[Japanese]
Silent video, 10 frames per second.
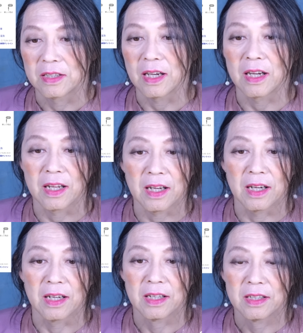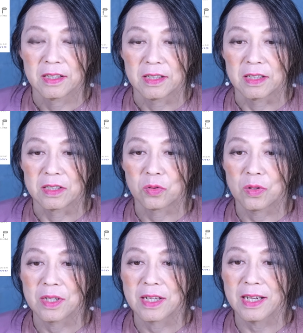だから、えー、そ
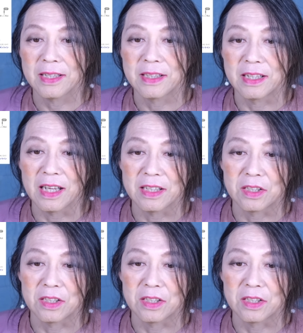れに書いてないっ